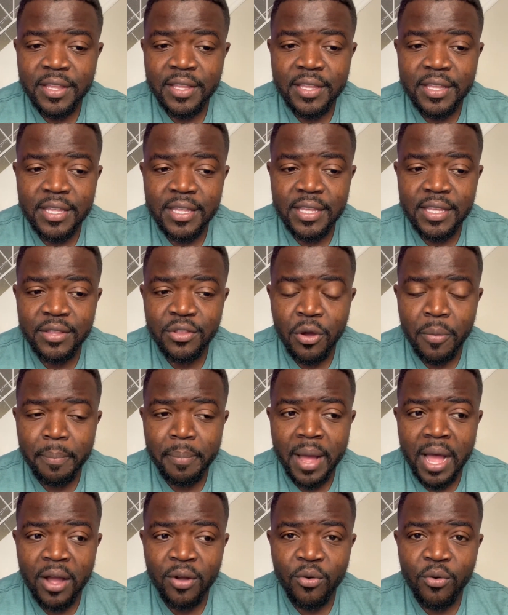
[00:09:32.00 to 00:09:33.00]
qui n'ont
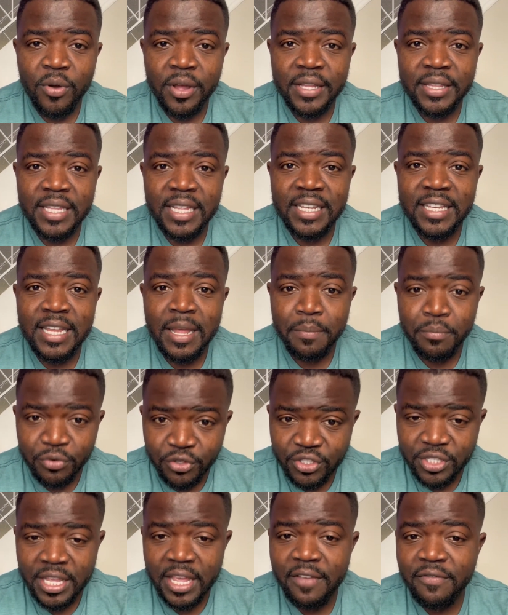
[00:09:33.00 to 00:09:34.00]
pas encore été
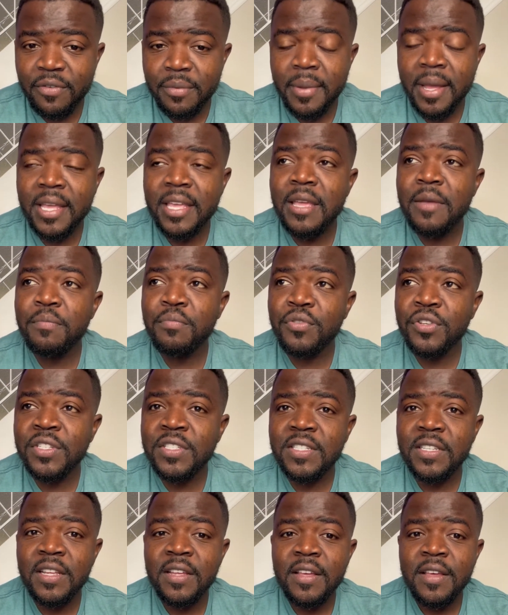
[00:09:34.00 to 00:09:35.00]
débusqués, vraiment qu'ils
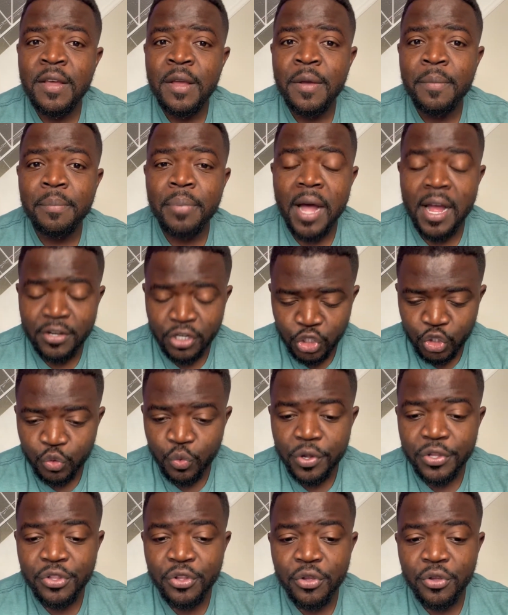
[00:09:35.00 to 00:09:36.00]
puissent prendre
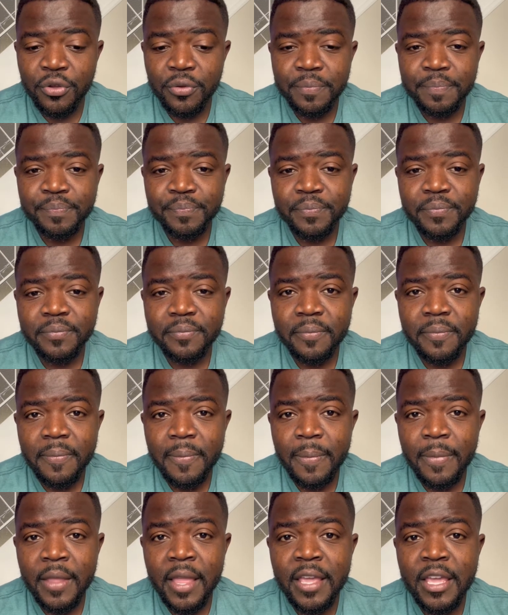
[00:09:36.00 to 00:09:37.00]
soin d'eux
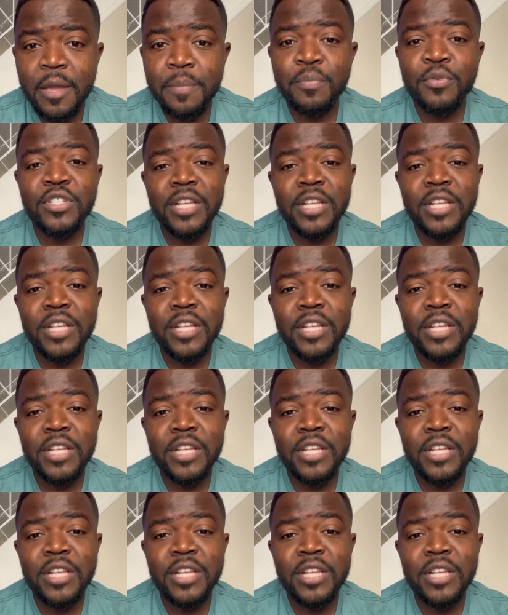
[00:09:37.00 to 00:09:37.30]
et qu'ils puissent